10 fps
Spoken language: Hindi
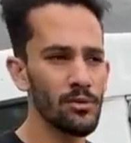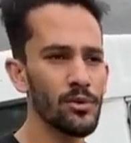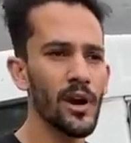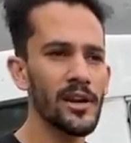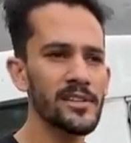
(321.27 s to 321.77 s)
और वो
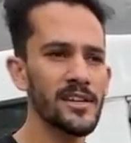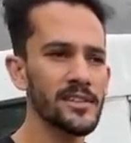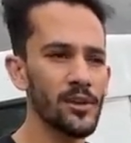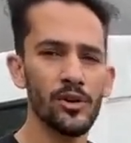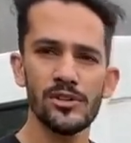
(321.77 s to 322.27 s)
गाड़ी
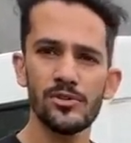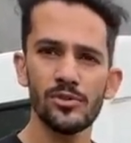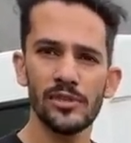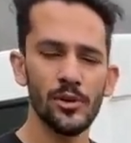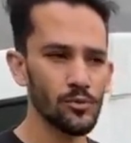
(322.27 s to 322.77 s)
ज्यादातर ऑप्शन जो
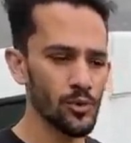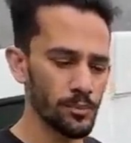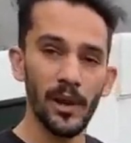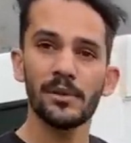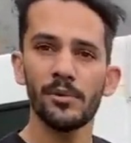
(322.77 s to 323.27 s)
होती है वो
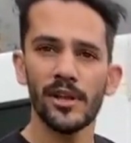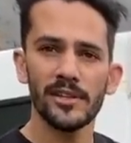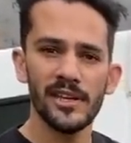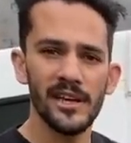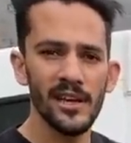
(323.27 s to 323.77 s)
बल्क में
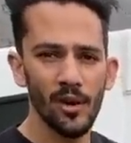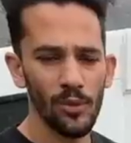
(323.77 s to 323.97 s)
उठाते हैं हम्म।